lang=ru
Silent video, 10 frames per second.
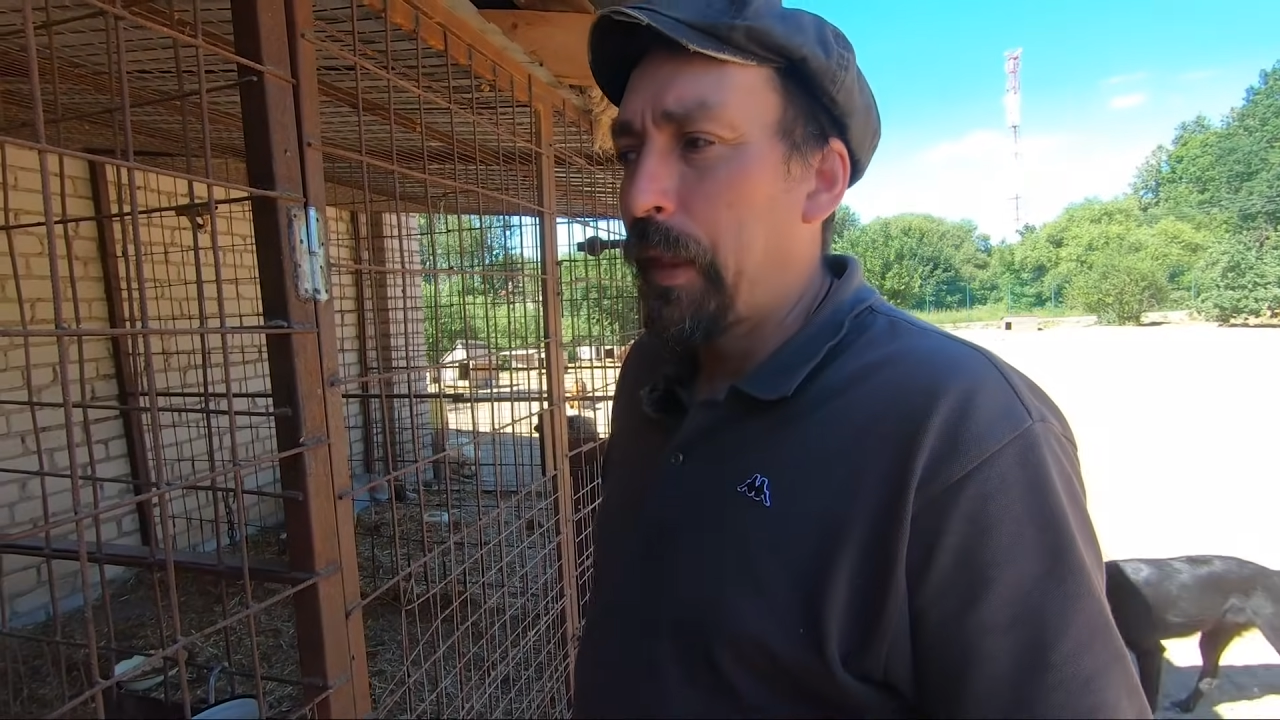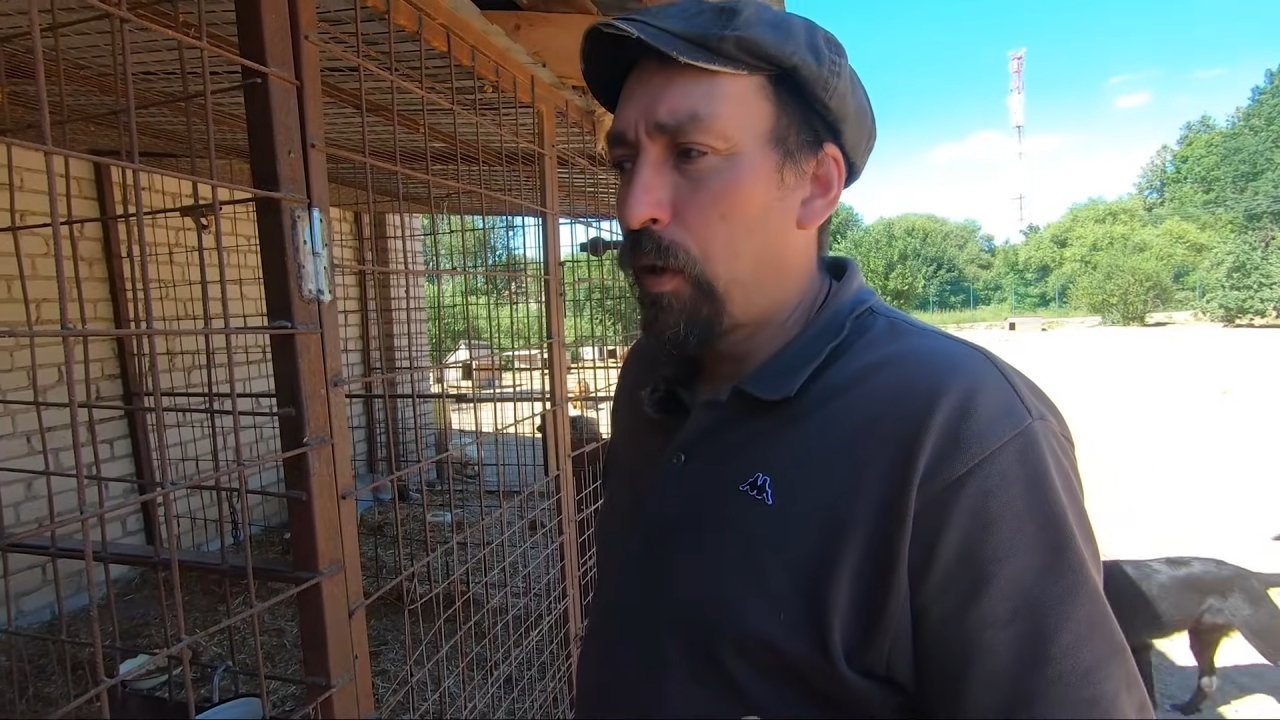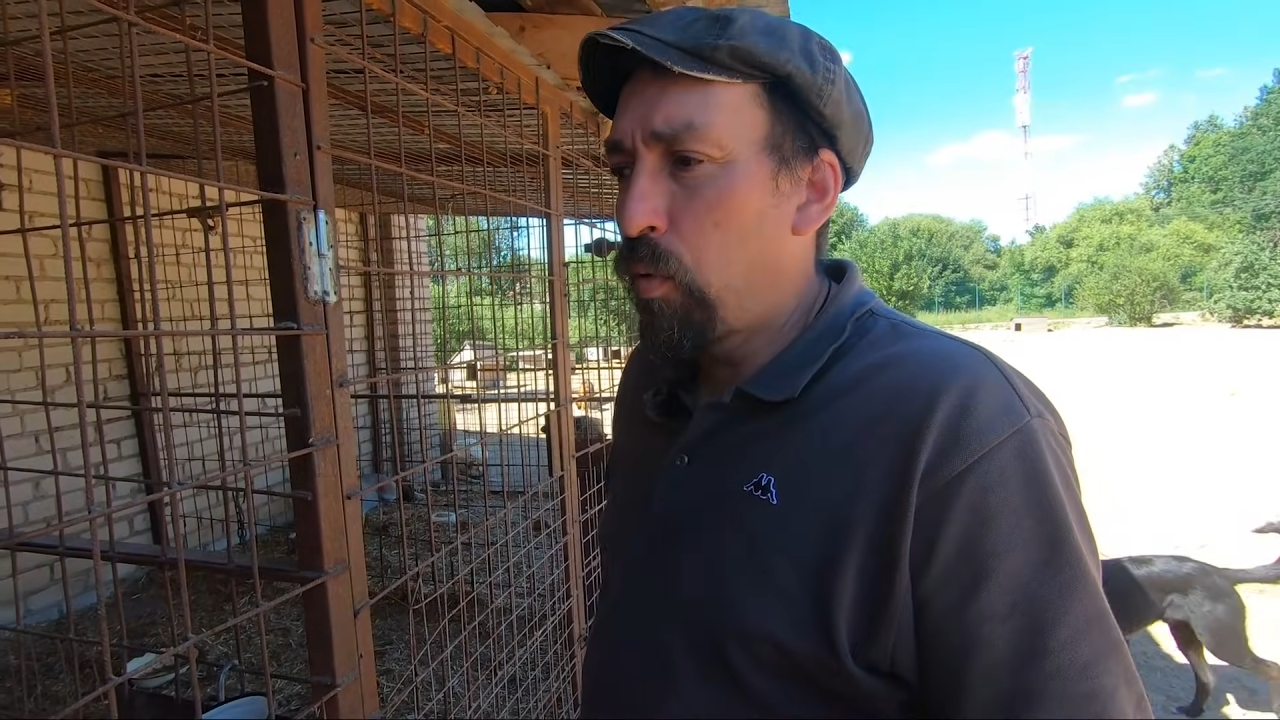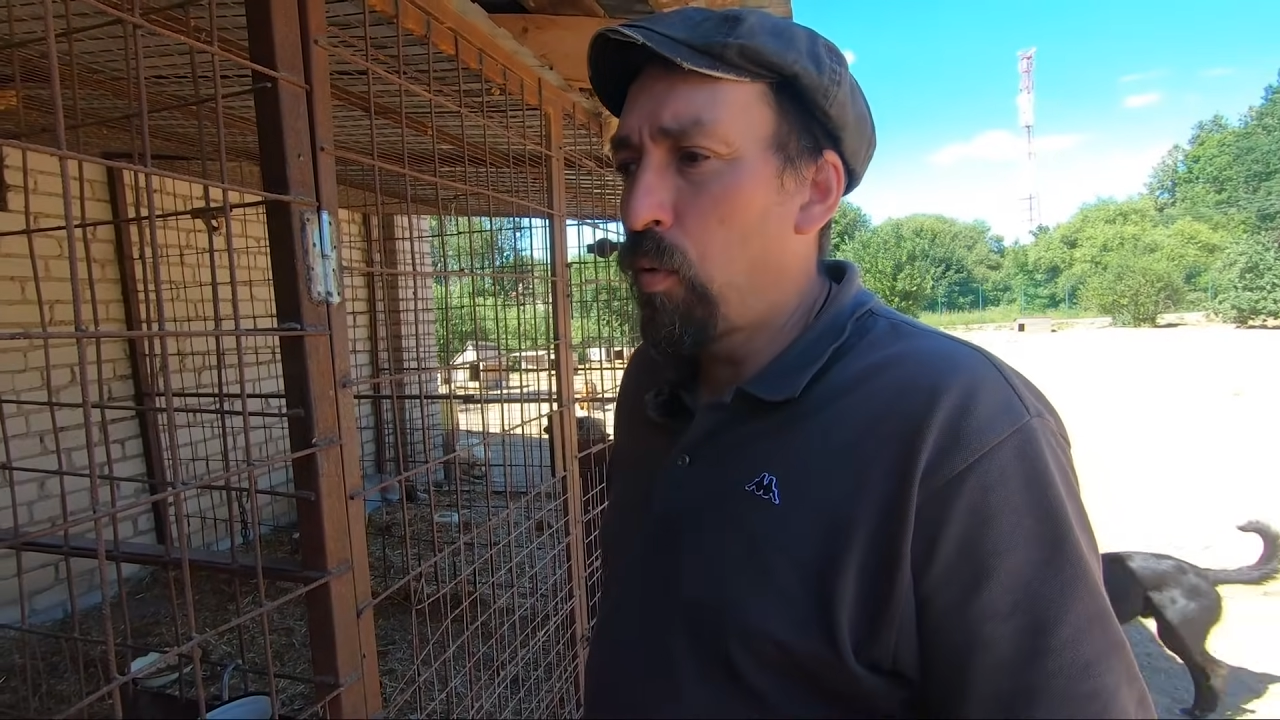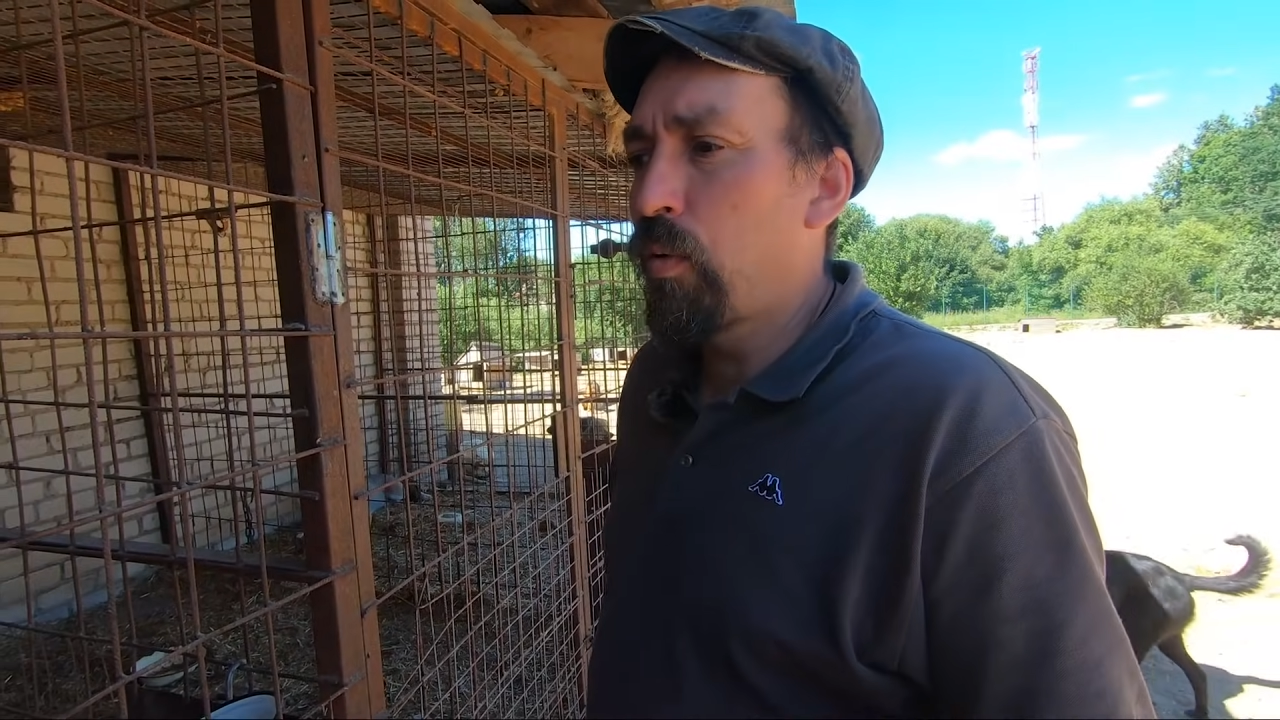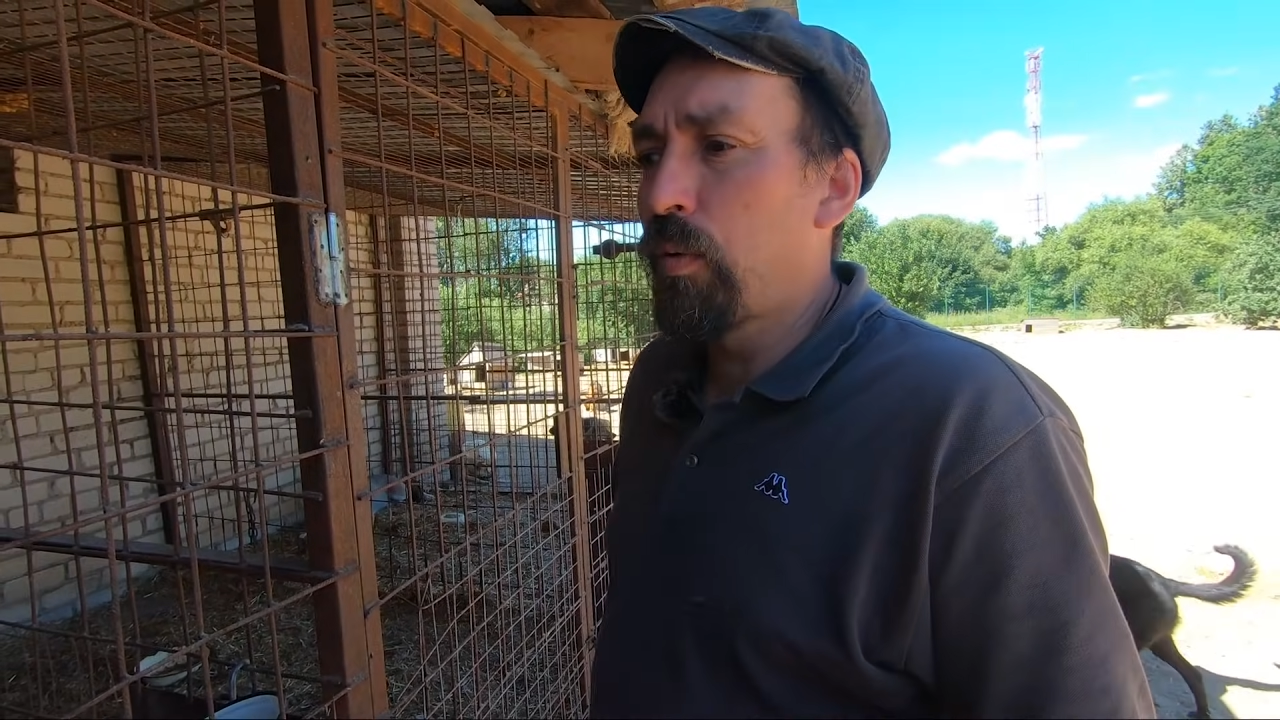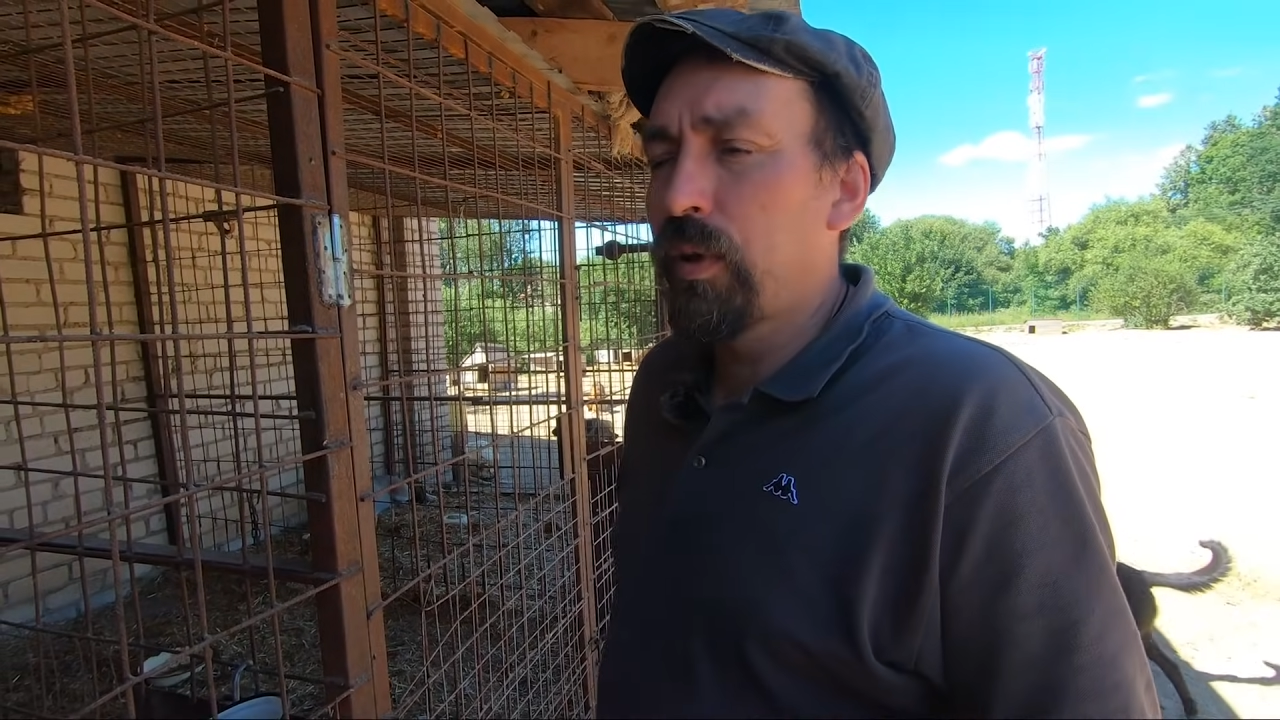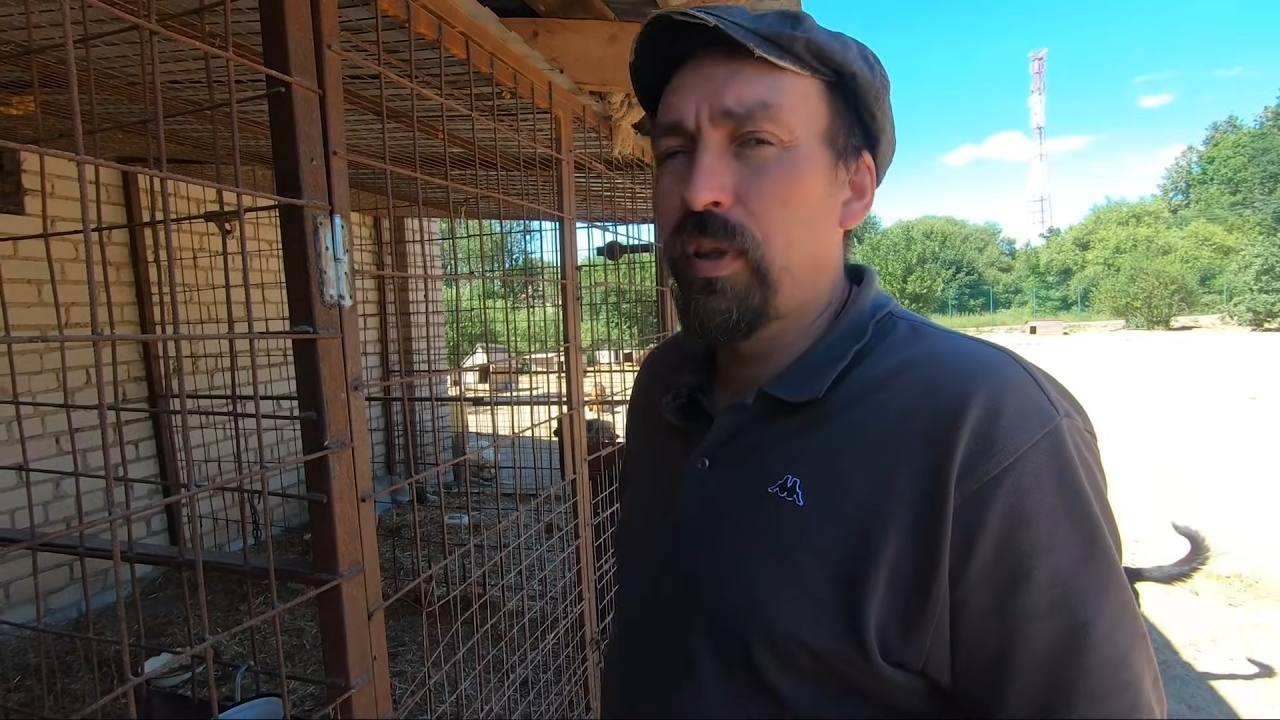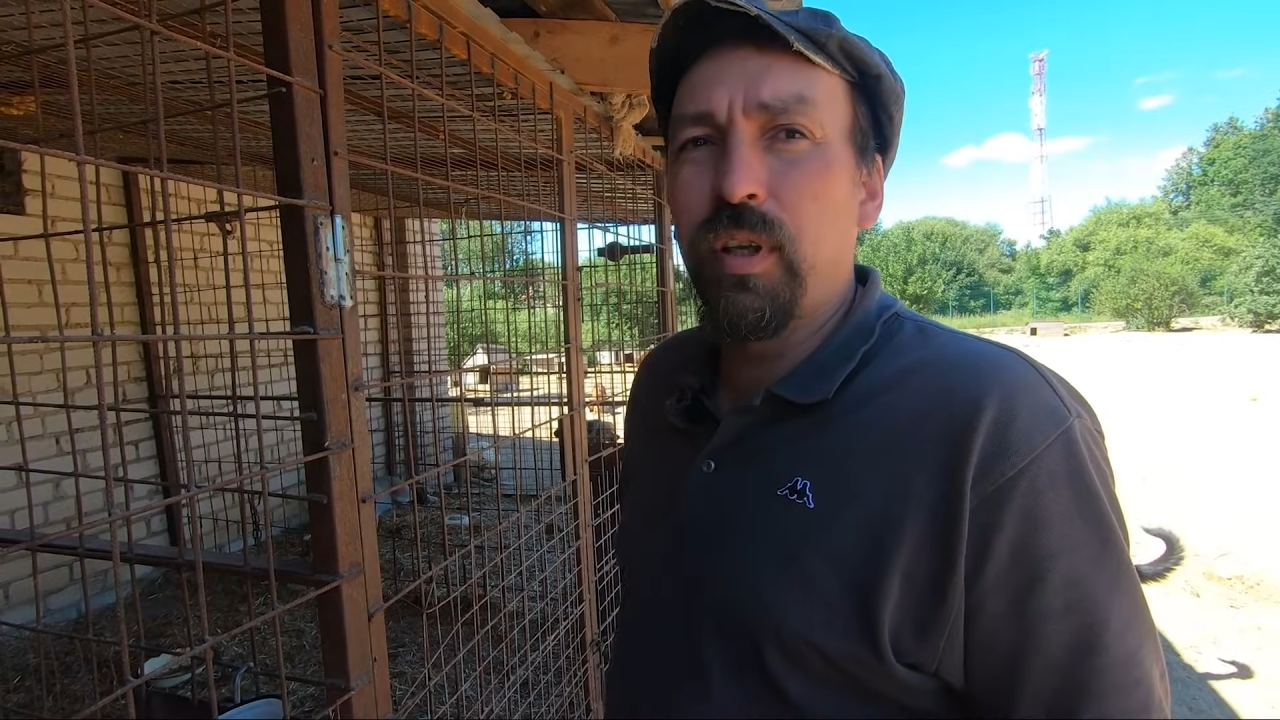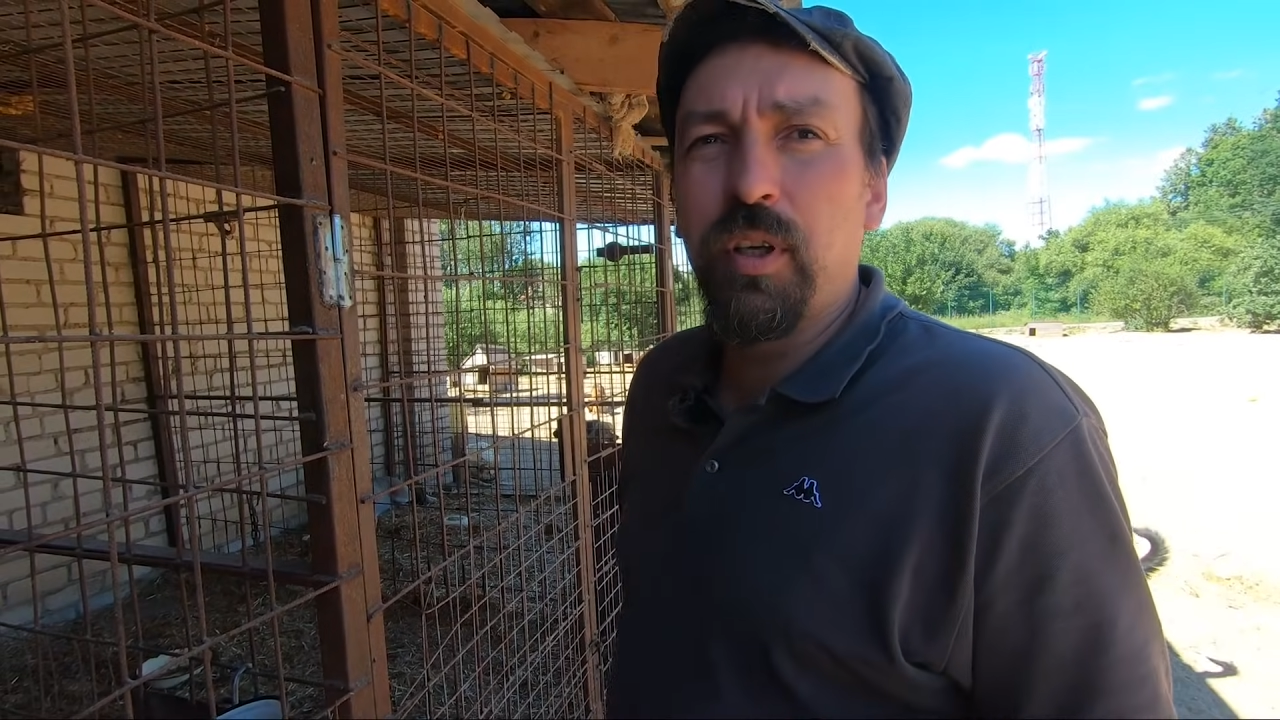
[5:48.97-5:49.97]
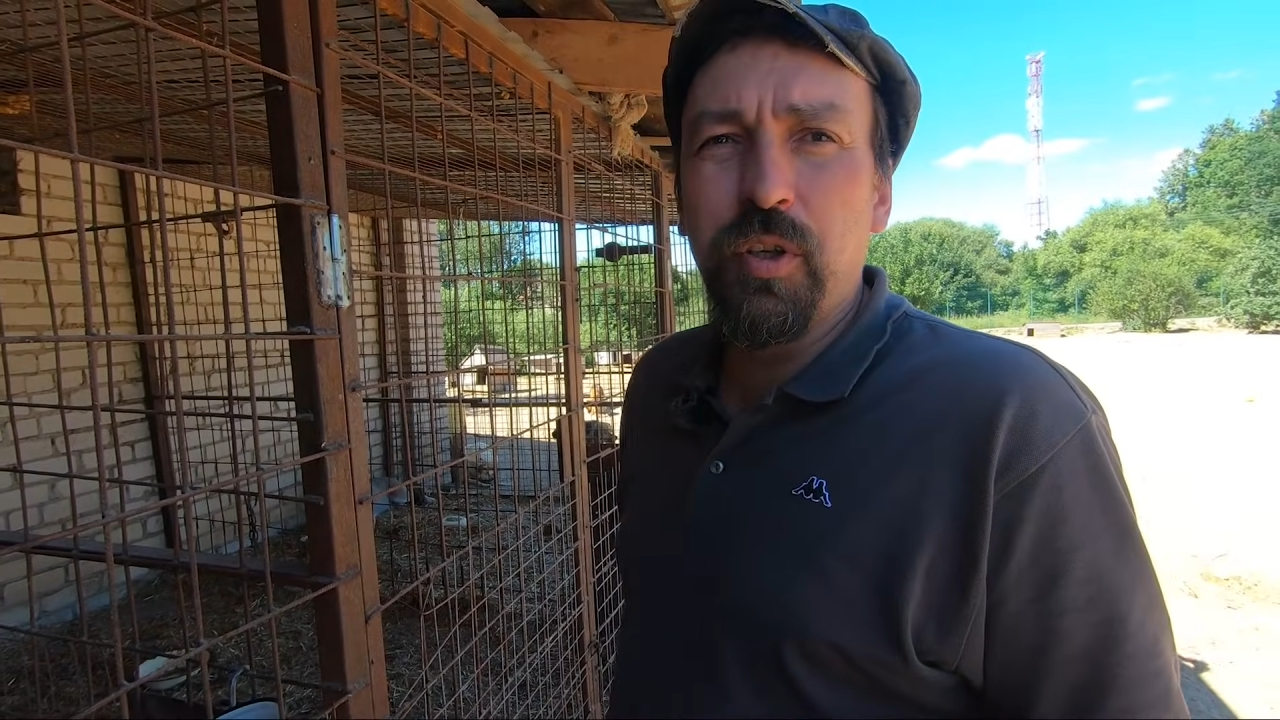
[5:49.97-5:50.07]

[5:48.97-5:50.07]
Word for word: Хук, он на